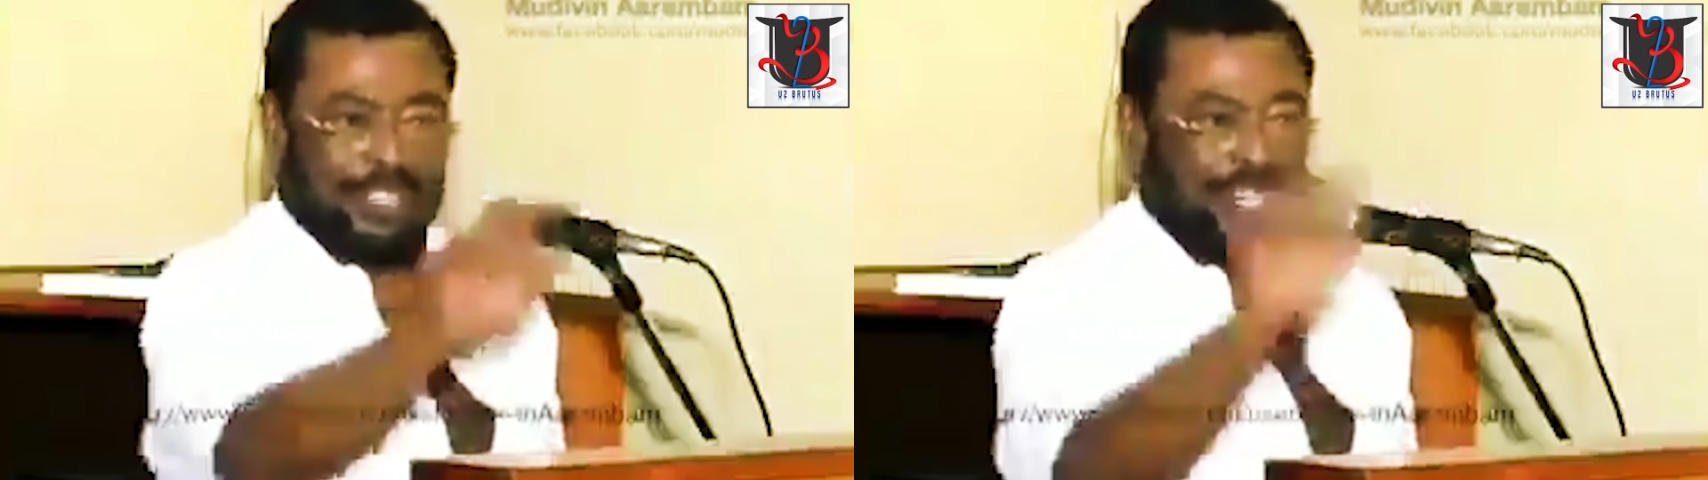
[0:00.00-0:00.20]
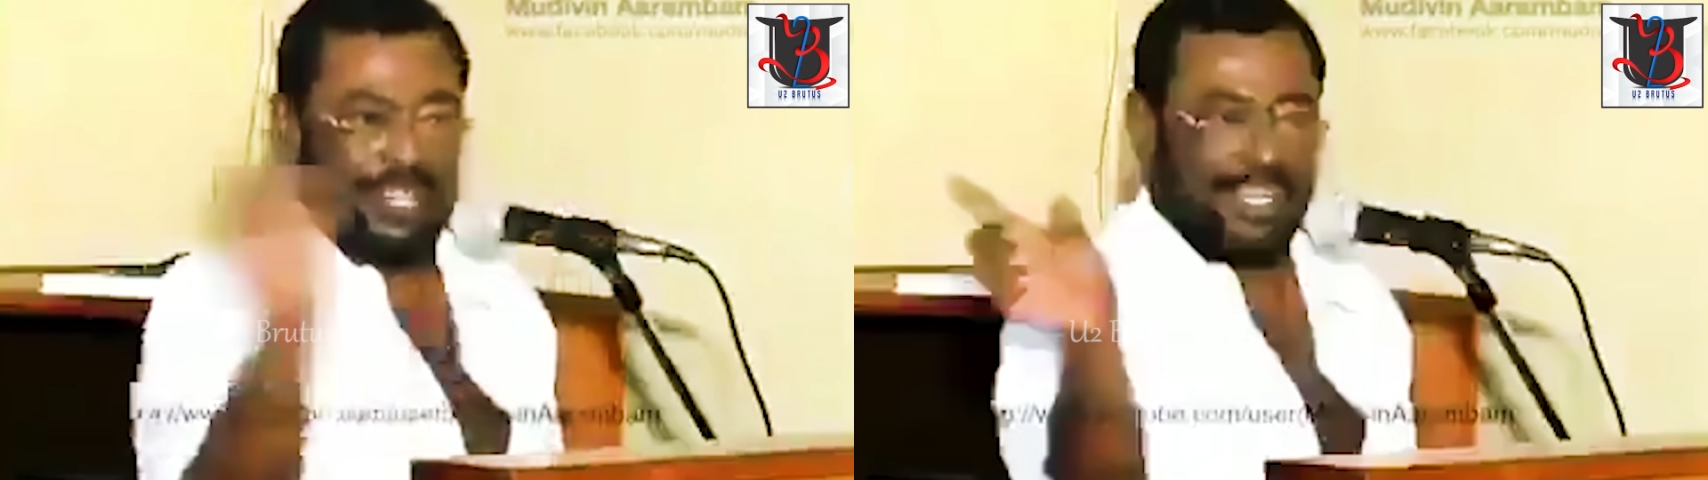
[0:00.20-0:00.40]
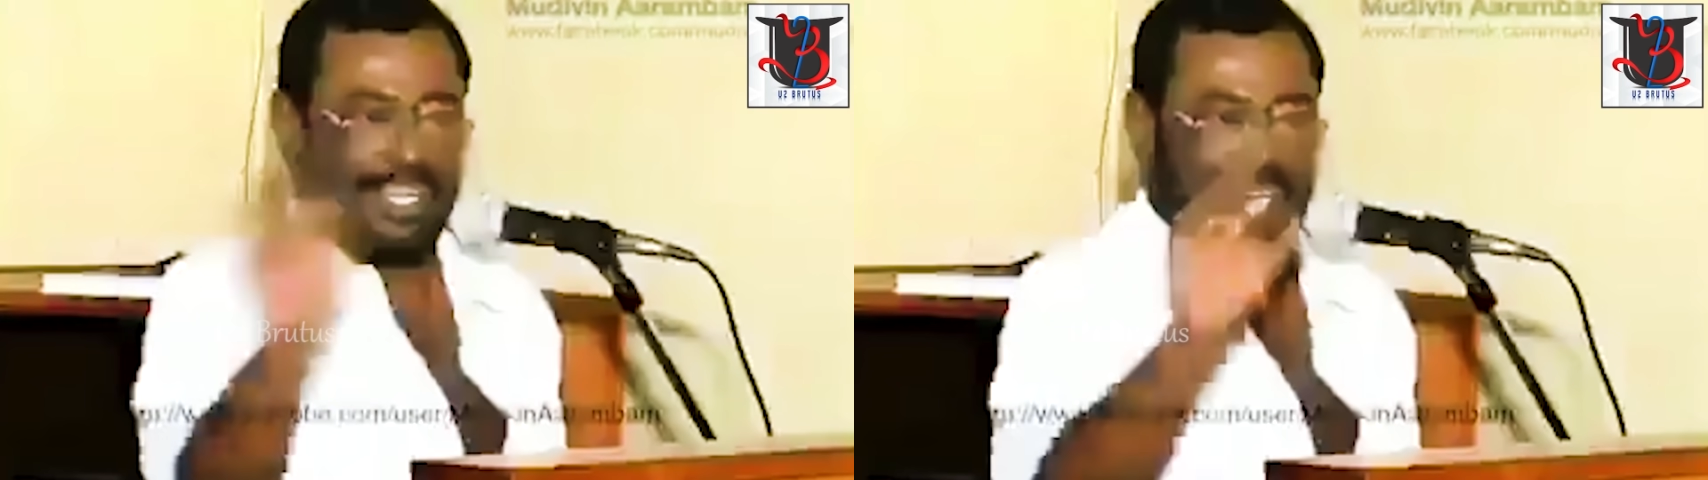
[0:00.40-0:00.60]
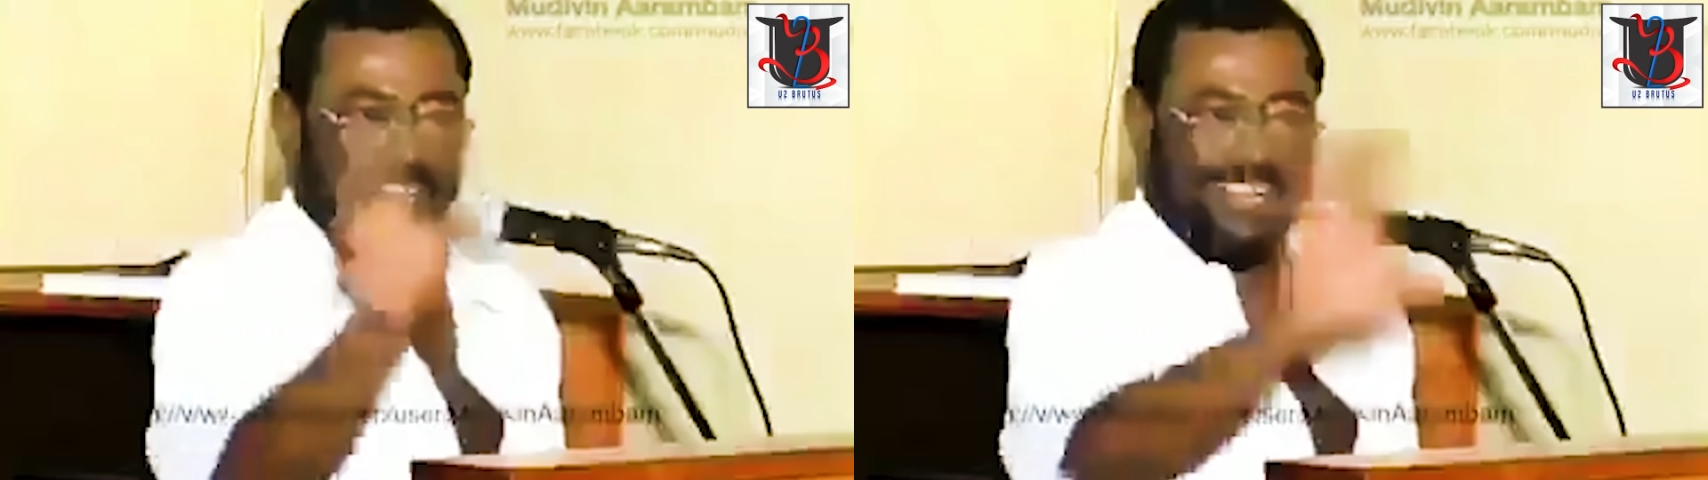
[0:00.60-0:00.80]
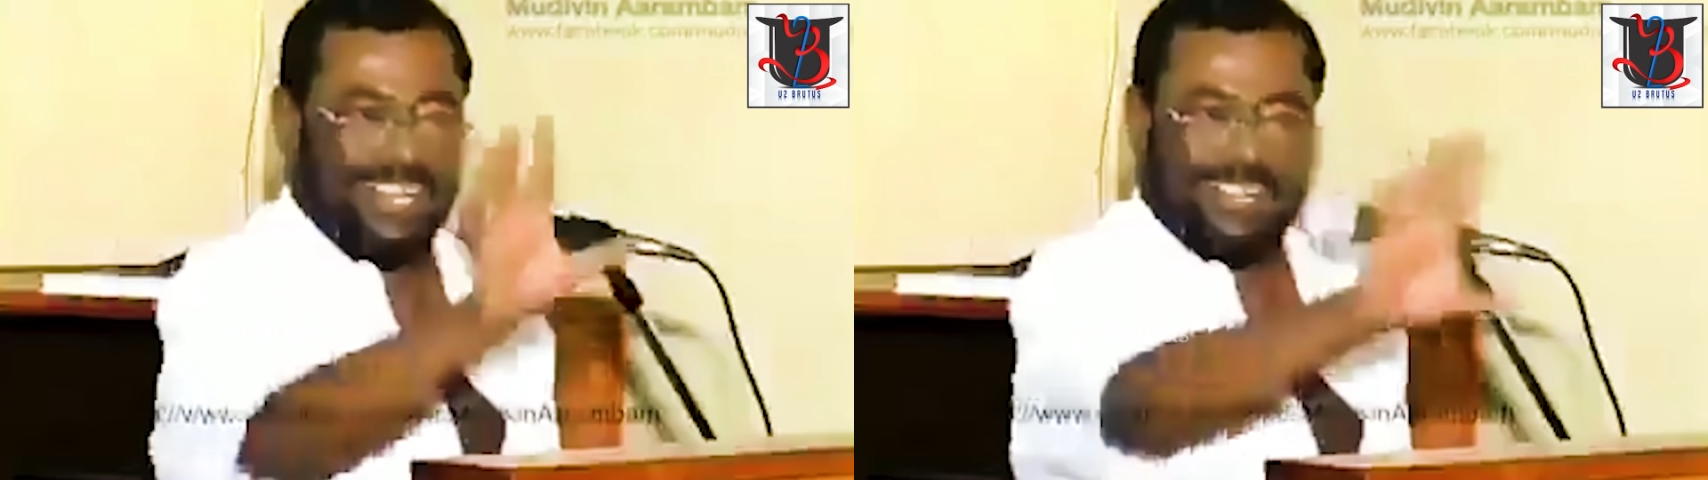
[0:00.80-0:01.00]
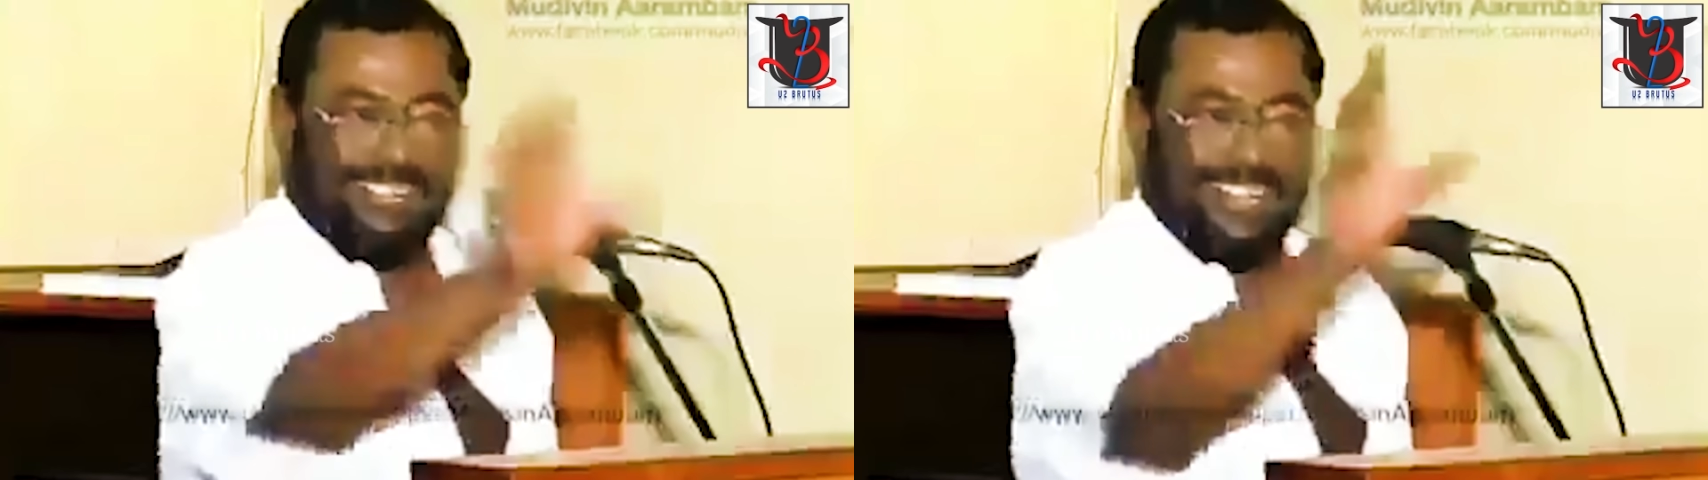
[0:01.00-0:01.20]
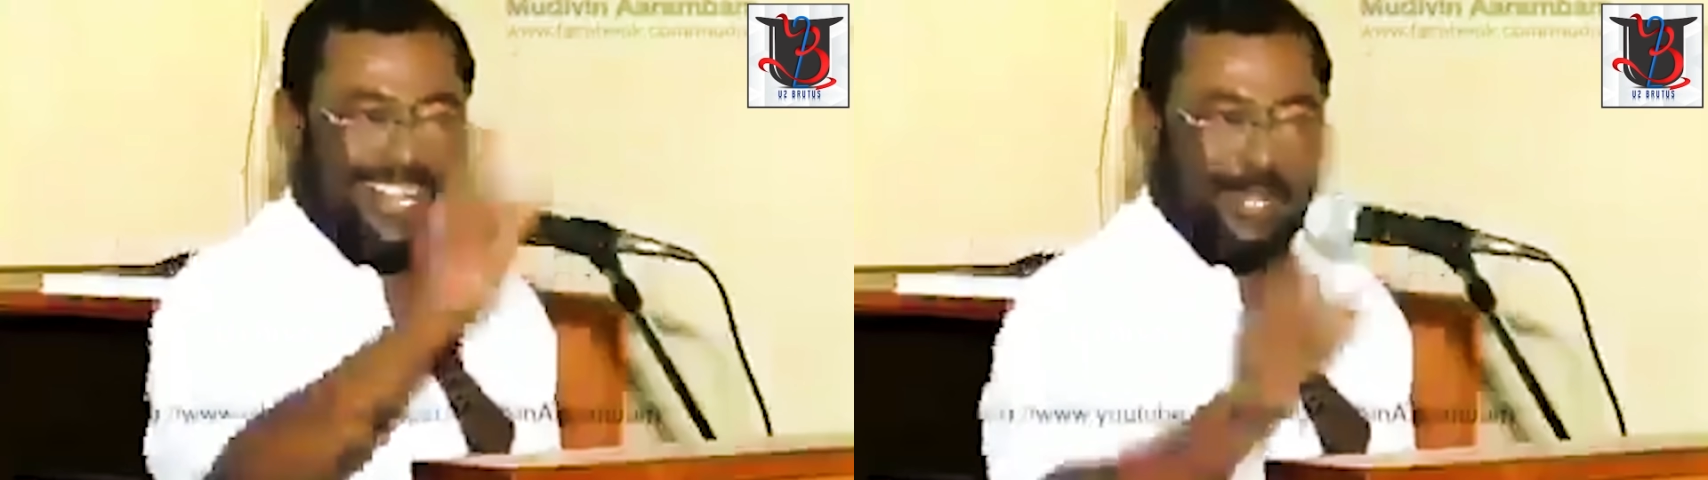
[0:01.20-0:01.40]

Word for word: மற்ற அவதாரங்கள் கடவுள்